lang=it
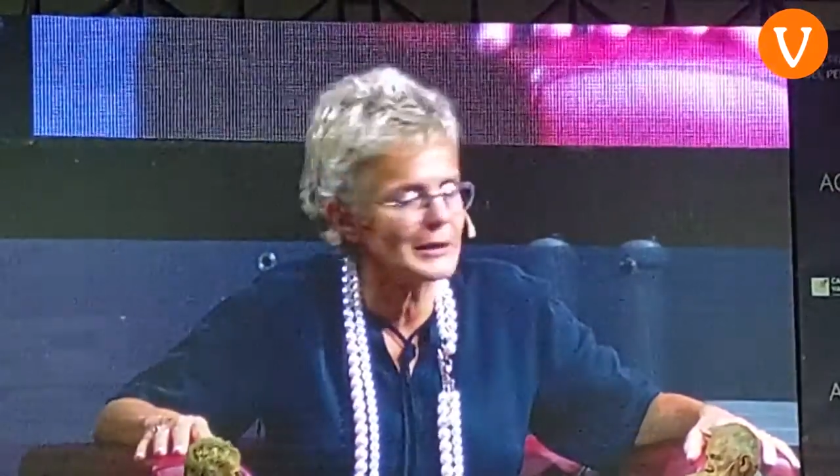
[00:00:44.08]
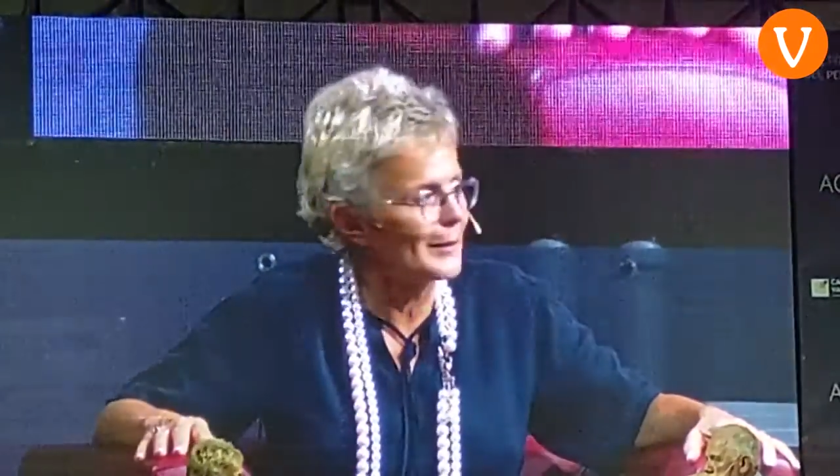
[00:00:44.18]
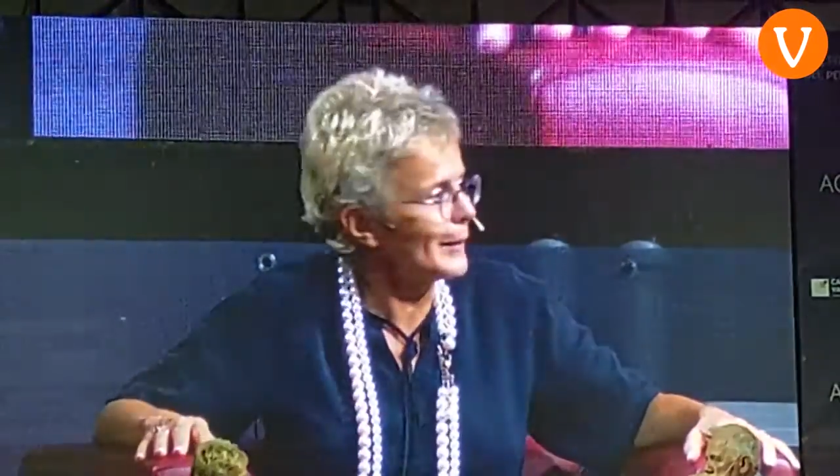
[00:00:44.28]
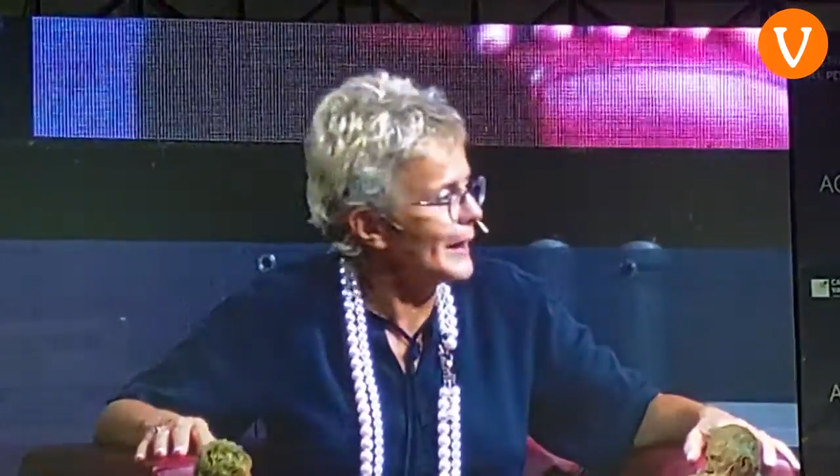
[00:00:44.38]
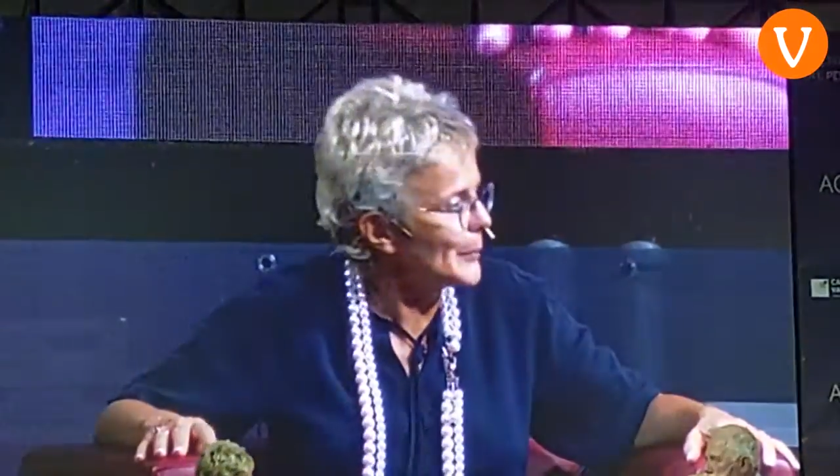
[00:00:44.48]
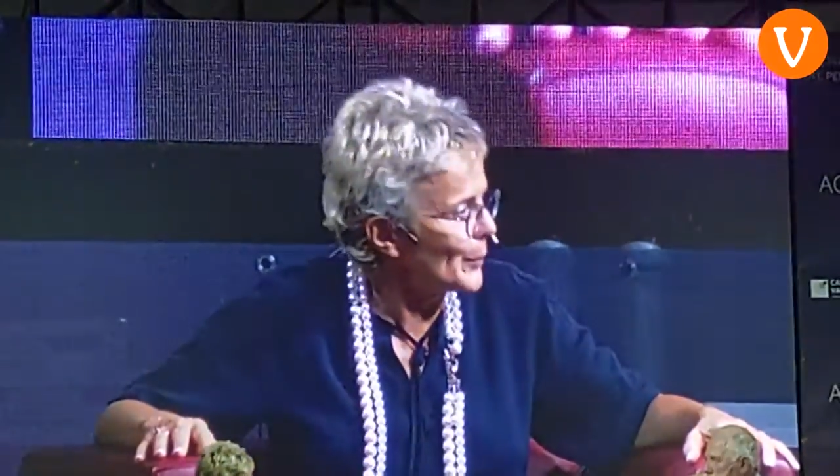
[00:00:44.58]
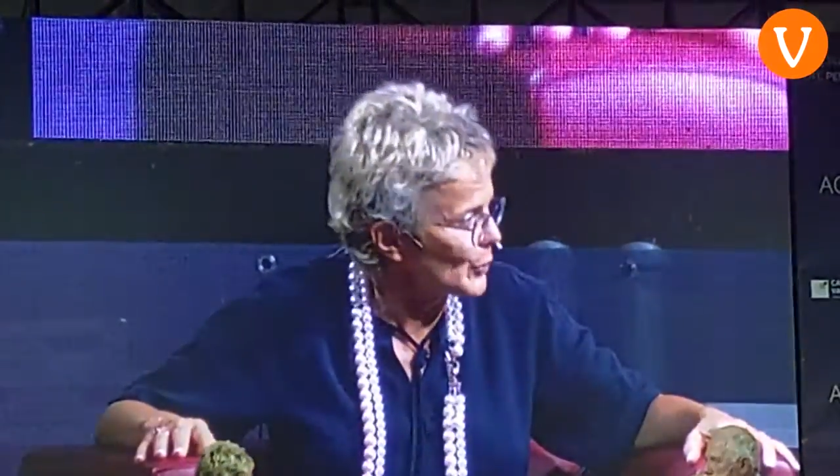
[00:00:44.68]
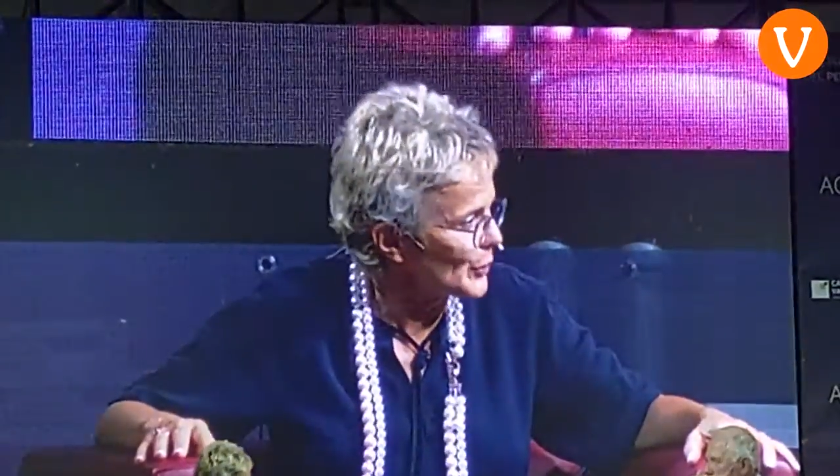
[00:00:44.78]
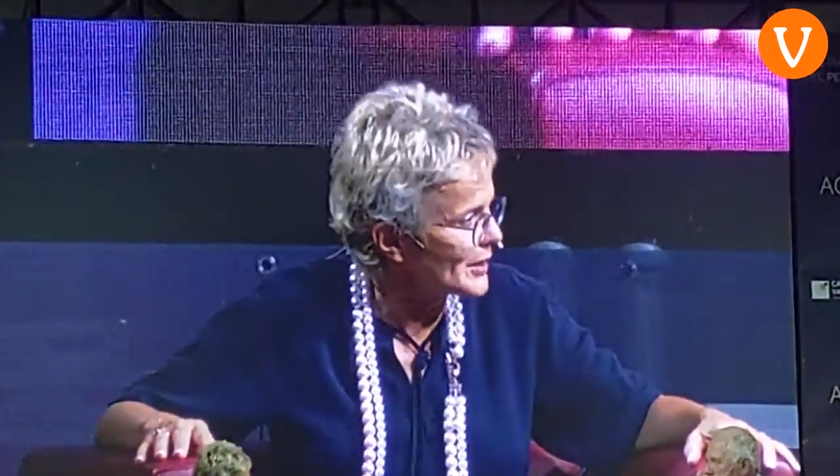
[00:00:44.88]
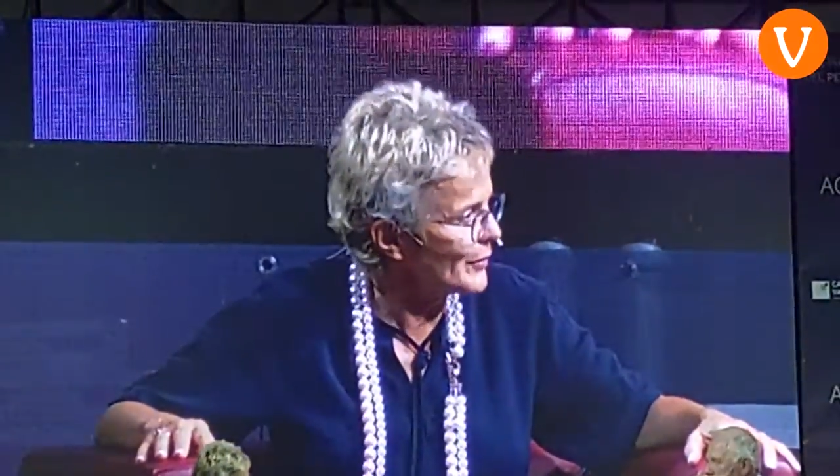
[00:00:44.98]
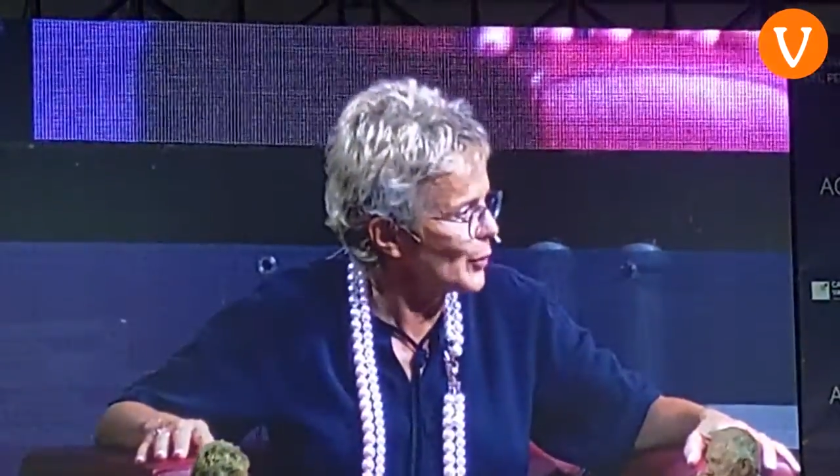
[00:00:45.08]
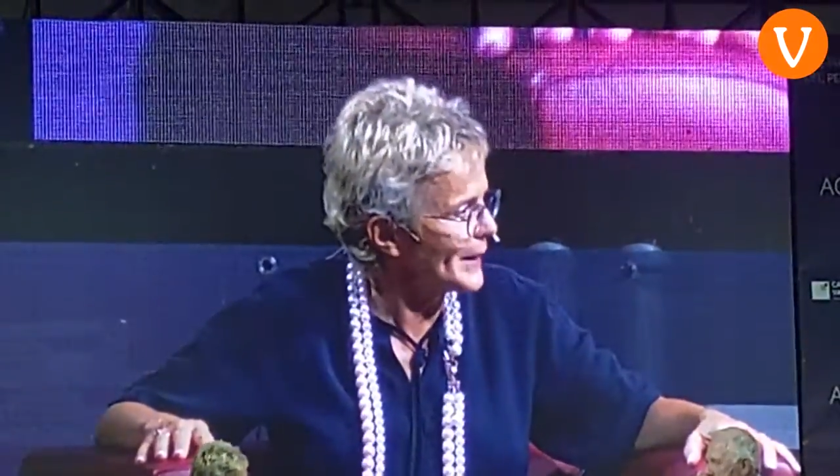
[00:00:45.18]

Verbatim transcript: la vita pubblica e